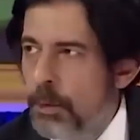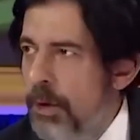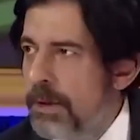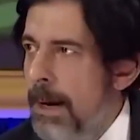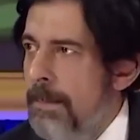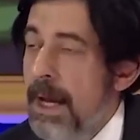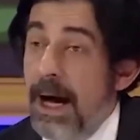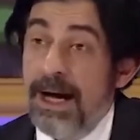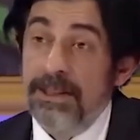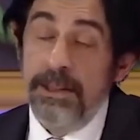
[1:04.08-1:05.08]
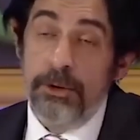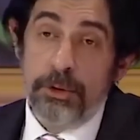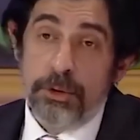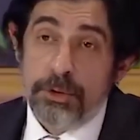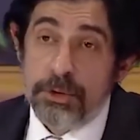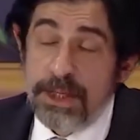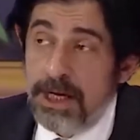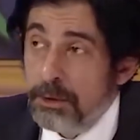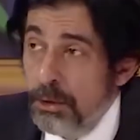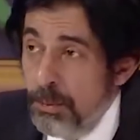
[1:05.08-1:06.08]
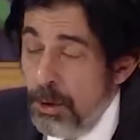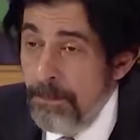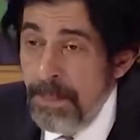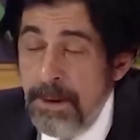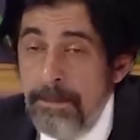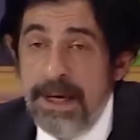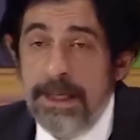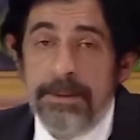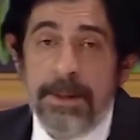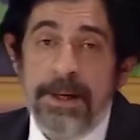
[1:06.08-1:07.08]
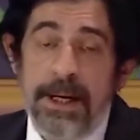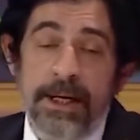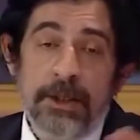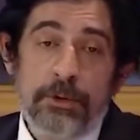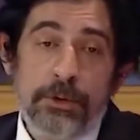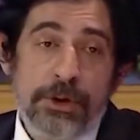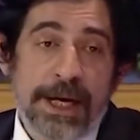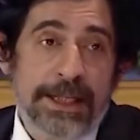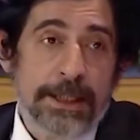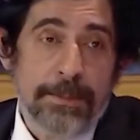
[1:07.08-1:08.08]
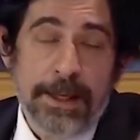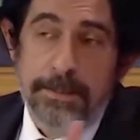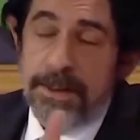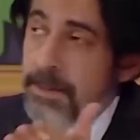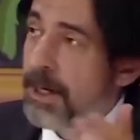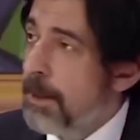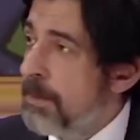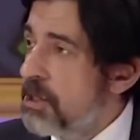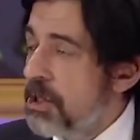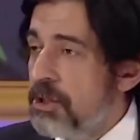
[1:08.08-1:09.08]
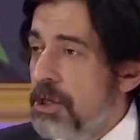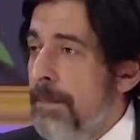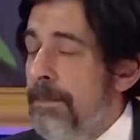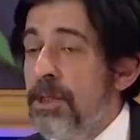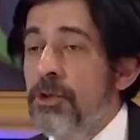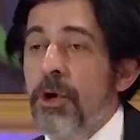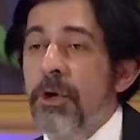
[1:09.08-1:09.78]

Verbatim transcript: bir program. Adı Uykusuzlar Kulübü benim gibi, Tuncer gibi, bizim ekipte çalışan